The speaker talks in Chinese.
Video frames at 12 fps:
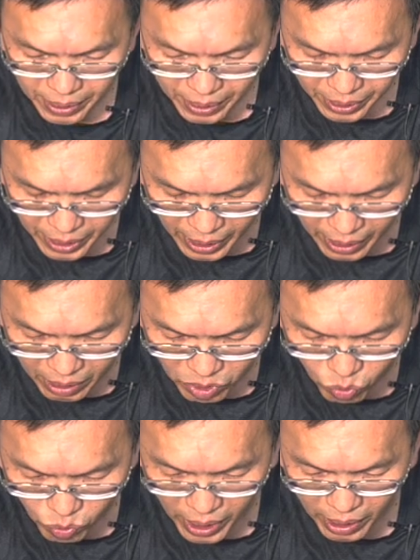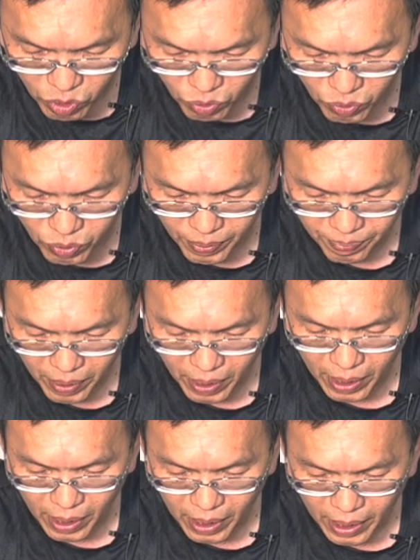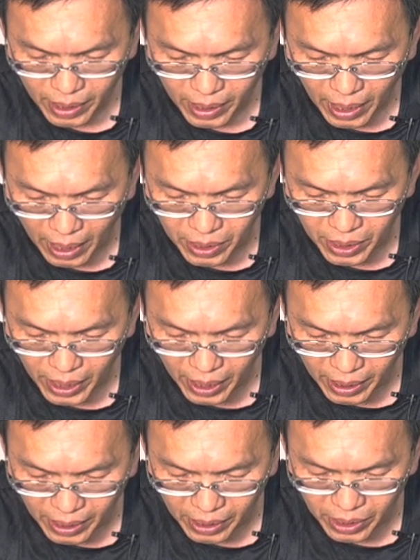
亲爱的主耶稣，感谢你